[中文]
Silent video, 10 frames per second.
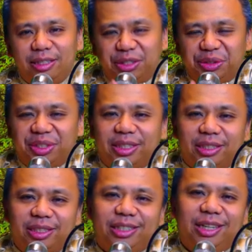用
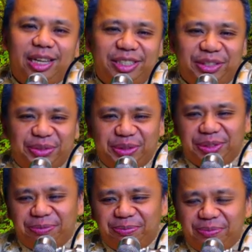时间来解决。
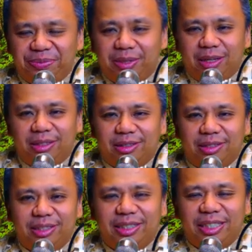啊，这
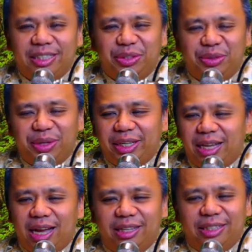世界上最
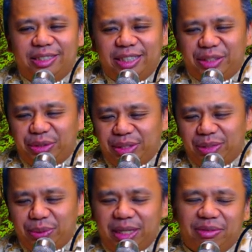大的解决
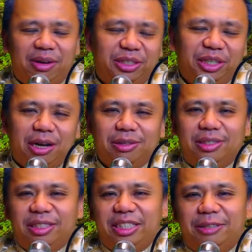问题方法是靠时
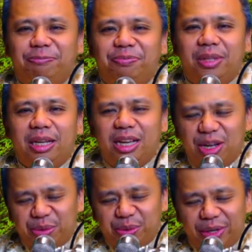间。
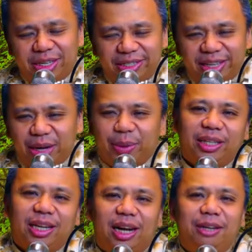无论你再伟
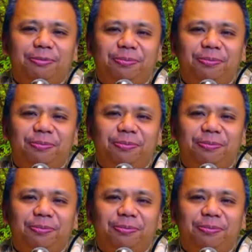大，